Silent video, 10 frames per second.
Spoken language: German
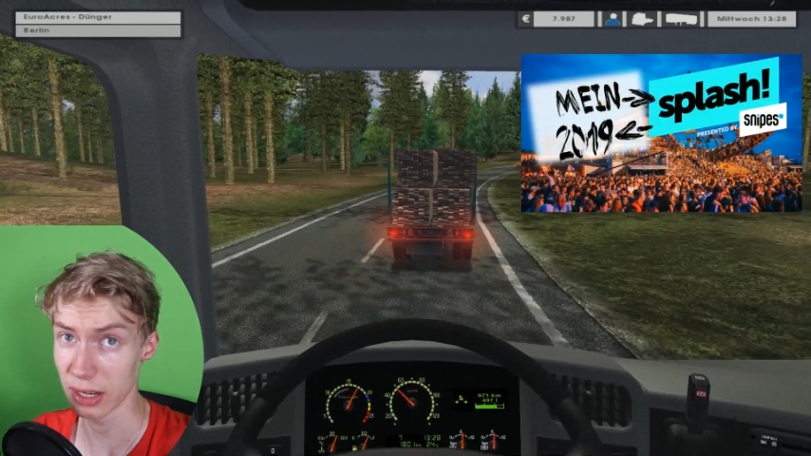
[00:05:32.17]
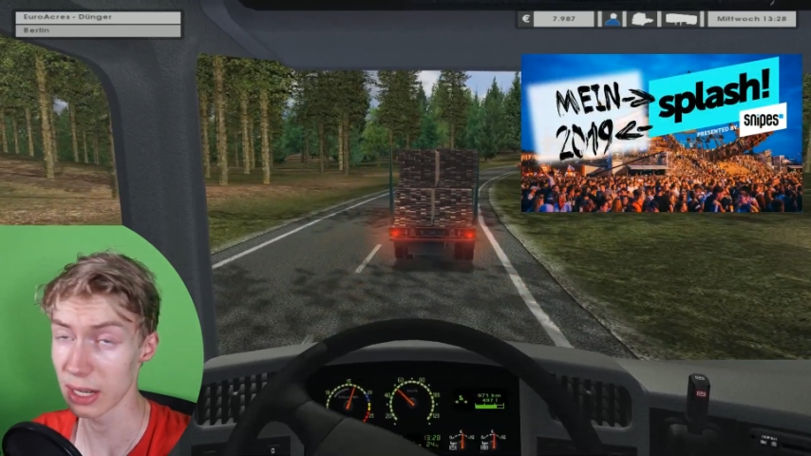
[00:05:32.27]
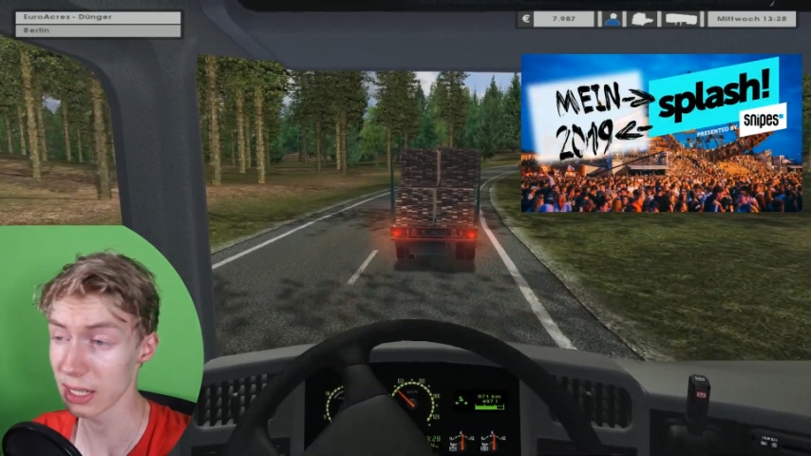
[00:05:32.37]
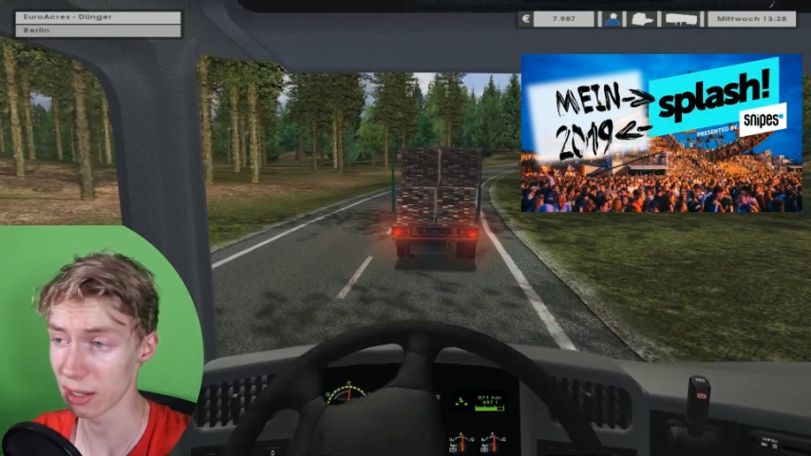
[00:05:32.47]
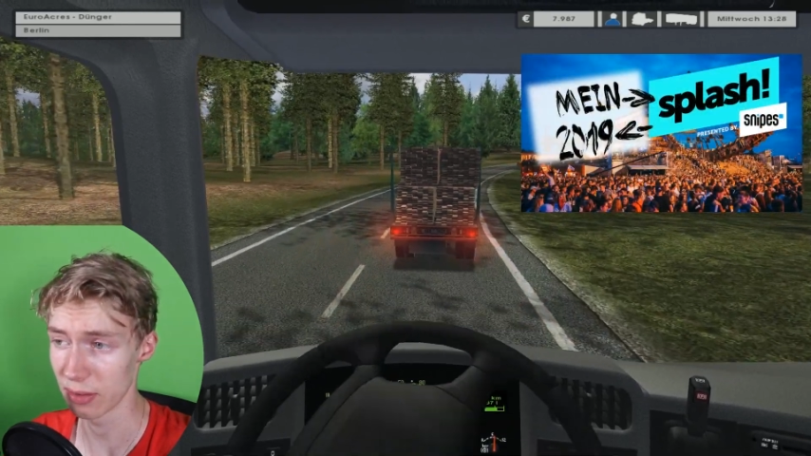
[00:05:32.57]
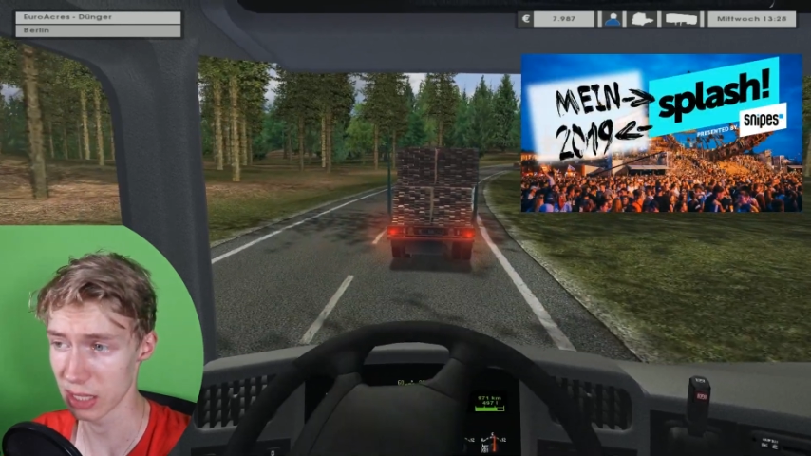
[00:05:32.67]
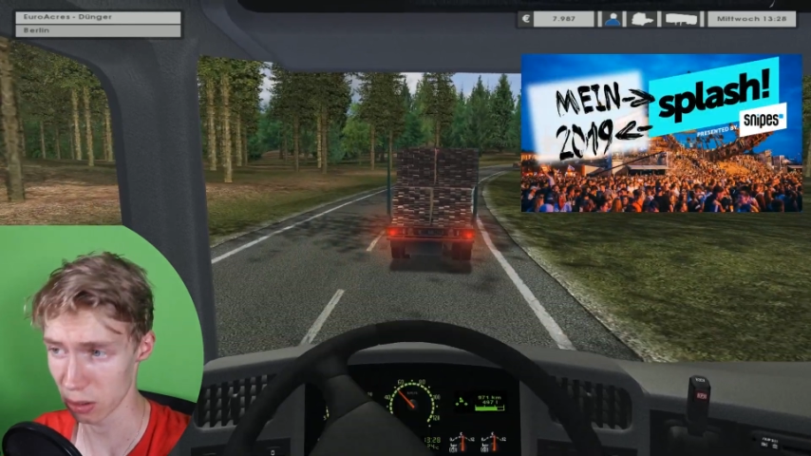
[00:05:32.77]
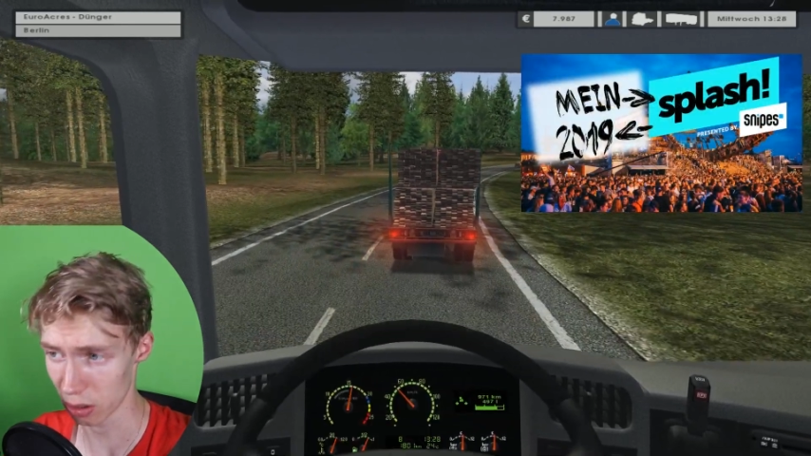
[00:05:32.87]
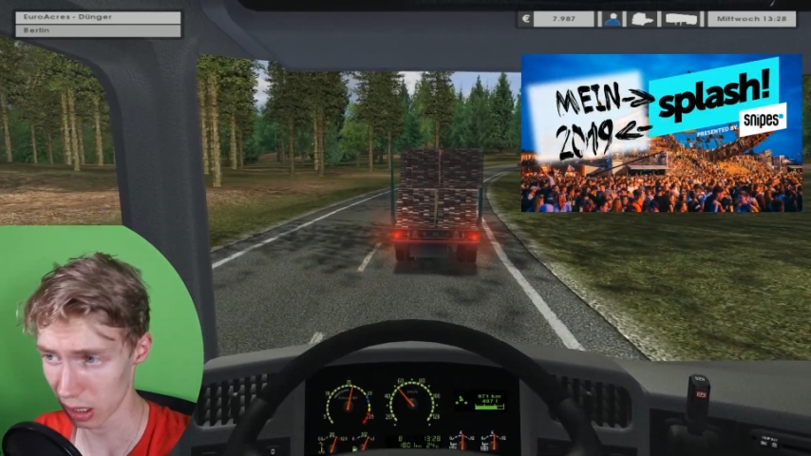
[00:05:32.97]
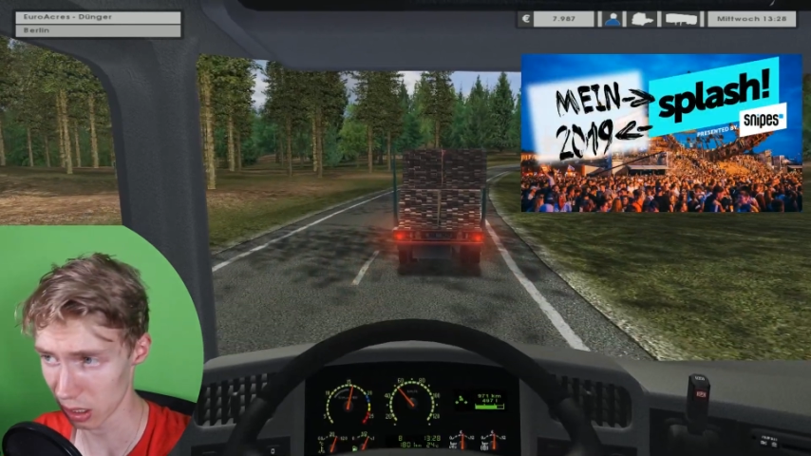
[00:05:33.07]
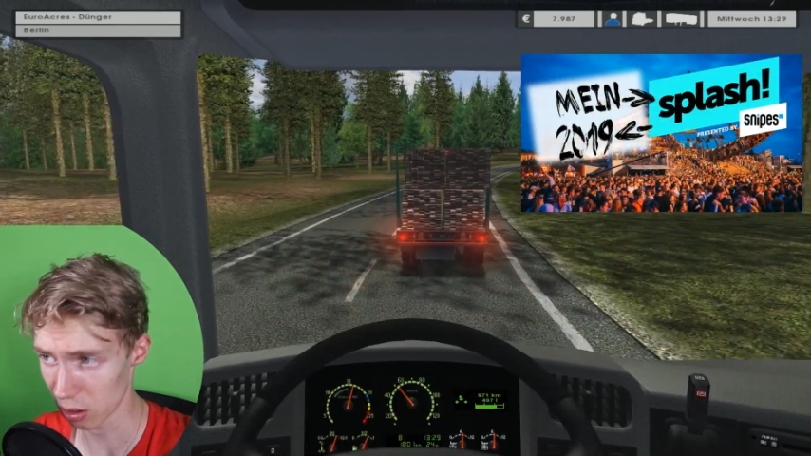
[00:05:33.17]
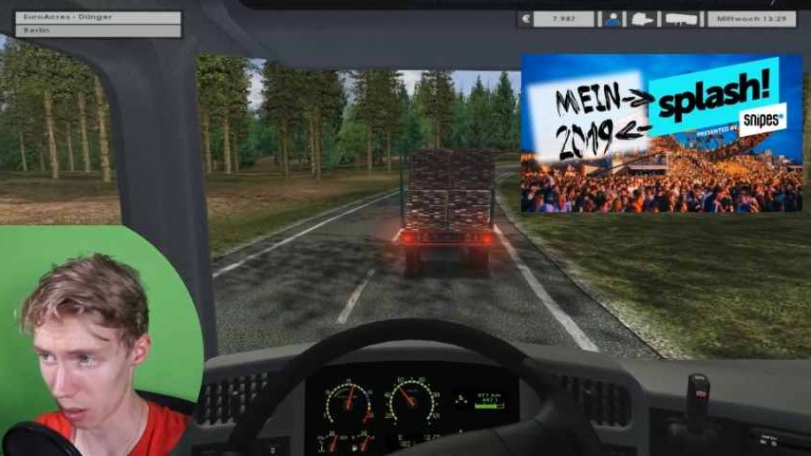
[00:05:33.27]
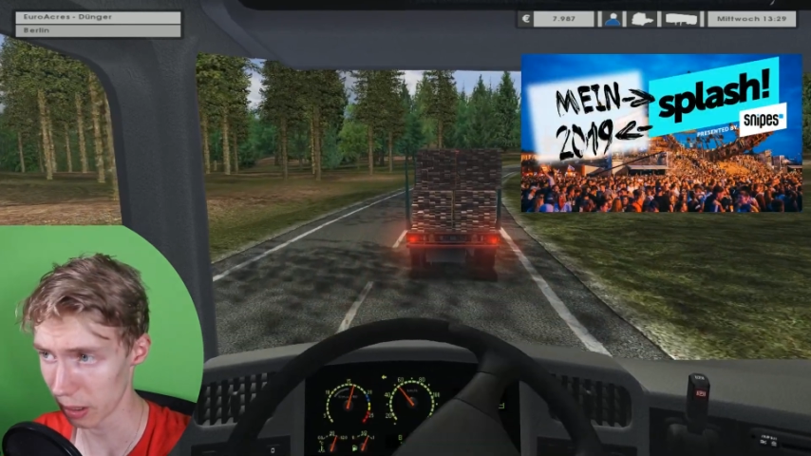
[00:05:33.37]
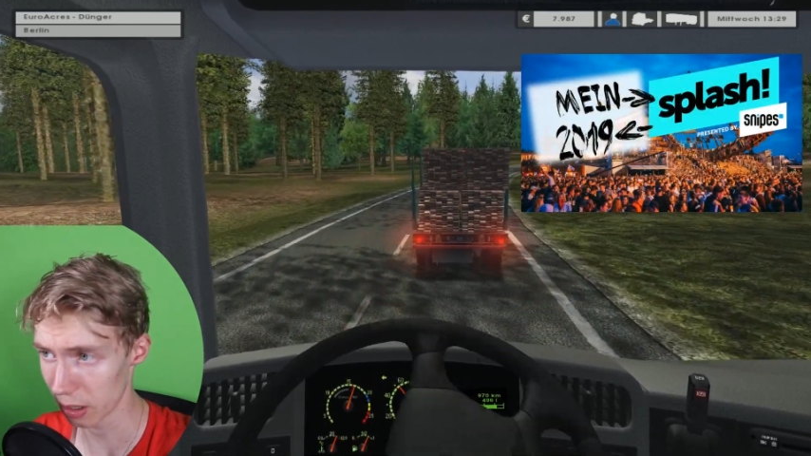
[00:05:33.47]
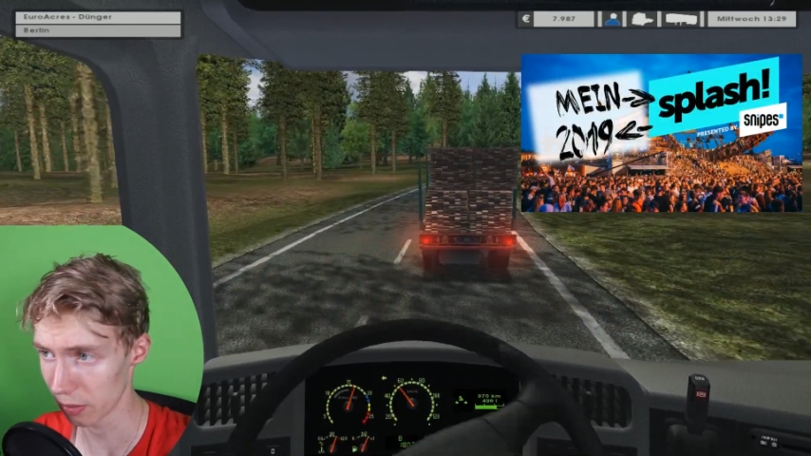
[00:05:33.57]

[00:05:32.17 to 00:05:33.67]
Wenn nicht, dann wird es noch online kommen.